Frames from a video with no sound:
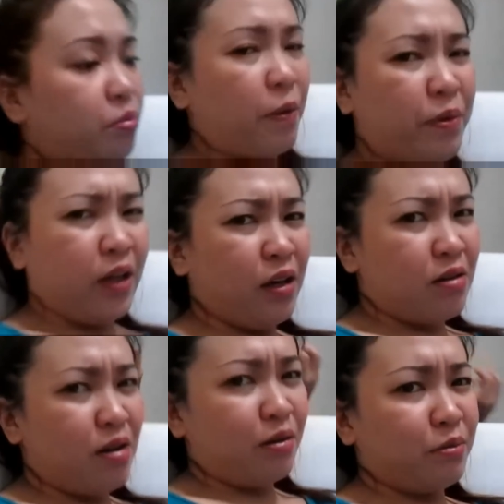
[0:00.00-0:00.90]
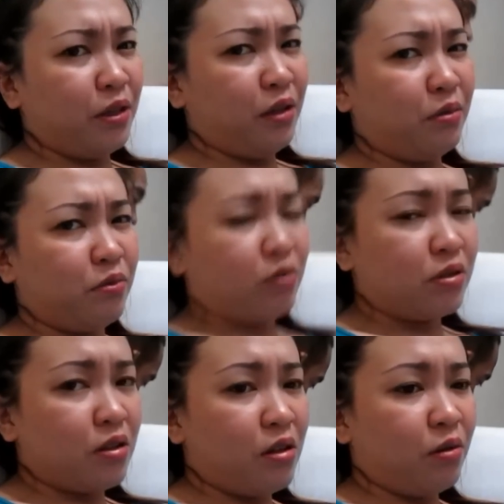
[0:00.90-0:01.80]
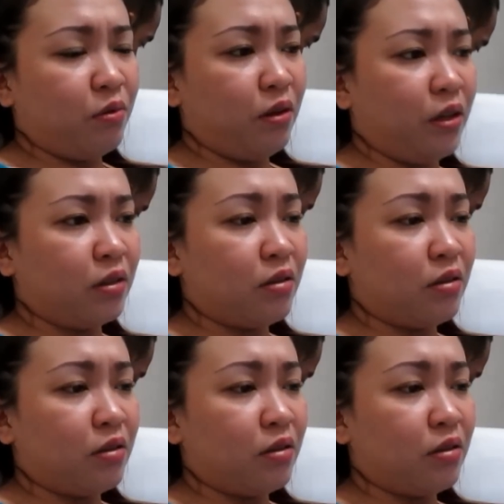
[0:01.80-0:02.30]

papahinga na kami. Bukas na lang ulit.